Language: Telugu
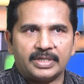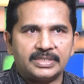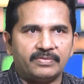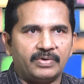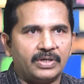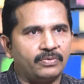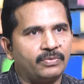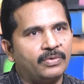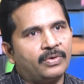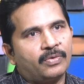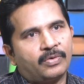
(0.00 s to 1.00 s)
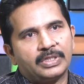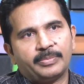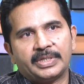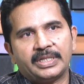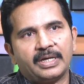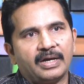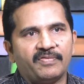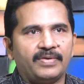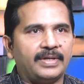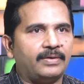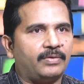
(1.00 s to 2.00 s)
రాసేవాళ్ళు కొంతమంది
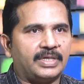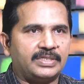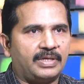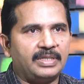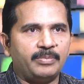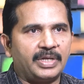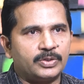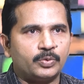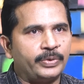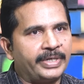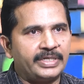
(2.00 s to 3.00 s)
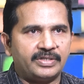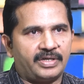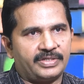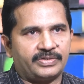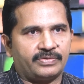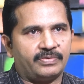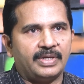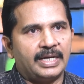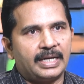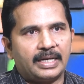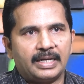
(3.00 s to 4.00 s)
ఆఫ్లైన్లో రాసే అది మన స్టూడెంట్ ఛాయిస్
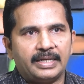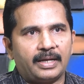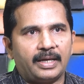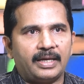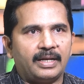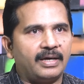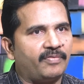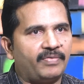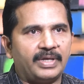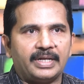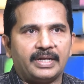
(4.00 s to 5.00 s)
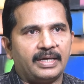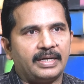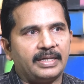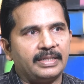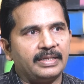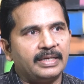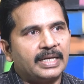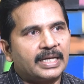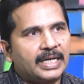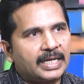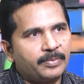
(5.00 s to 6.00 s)
ఆన్లైన్ రాయాలా ఆఫ్లైన్ రాయాలనేది
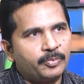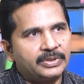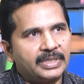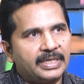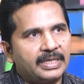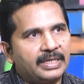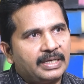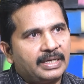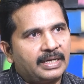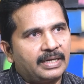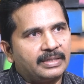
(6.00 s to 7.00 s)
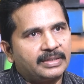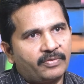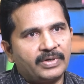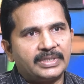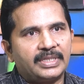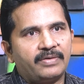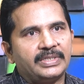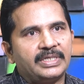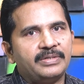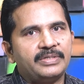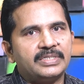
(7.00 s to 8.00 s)
కాకపోతే తర్వాత
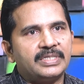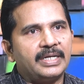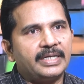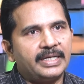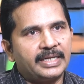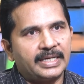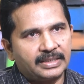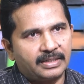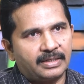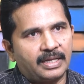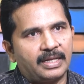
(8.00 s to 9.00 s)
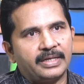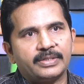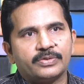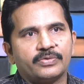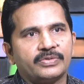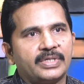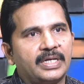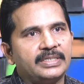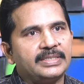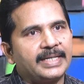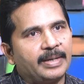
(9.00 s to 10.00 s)
తర్వాత ఏం చేశారంటే అండి గత నాలుగైదు సంవత్సరాల
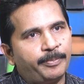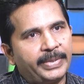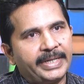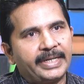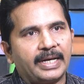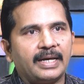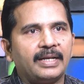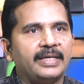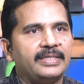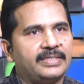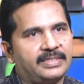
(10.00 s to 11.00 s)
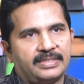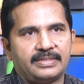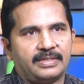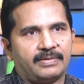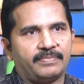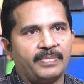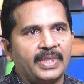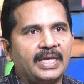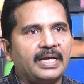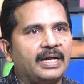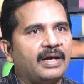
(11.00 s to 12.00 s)
నుంచి కంప్లీట్ ఆన్లైన్ చేసేసారు
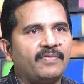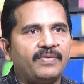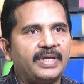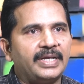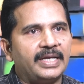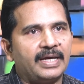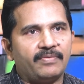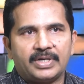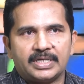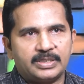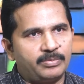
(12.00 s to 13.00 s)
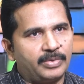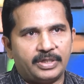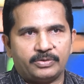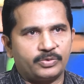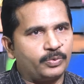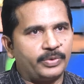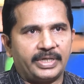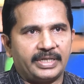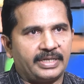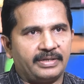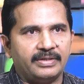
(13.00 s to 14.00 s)
ఇంకా ఆఫ్లైన్ అనే అవకాశం లేదు
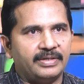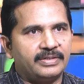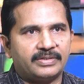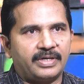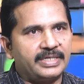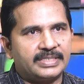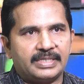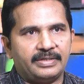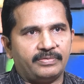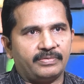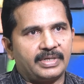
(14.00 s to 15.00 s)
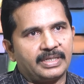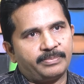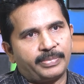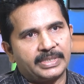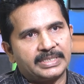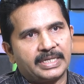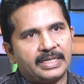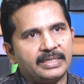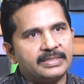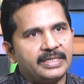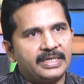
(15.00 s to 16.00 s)
స్టూడెంట్కి ఛాయిస్ లేదు
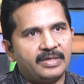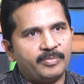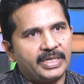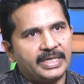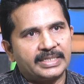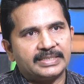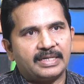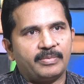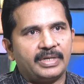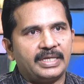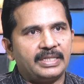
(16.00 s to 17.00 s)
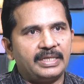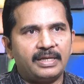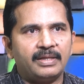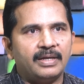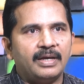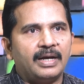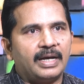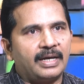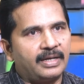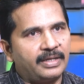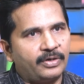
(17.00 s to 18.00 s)
కంపల్సరీగా జేఈ మెయిన్ ఎగ్జామ్ అనేది
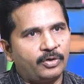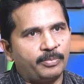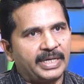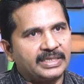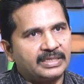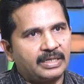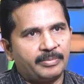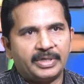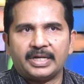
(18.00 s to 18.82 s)
ఆన్లైన్లో మాత్రమే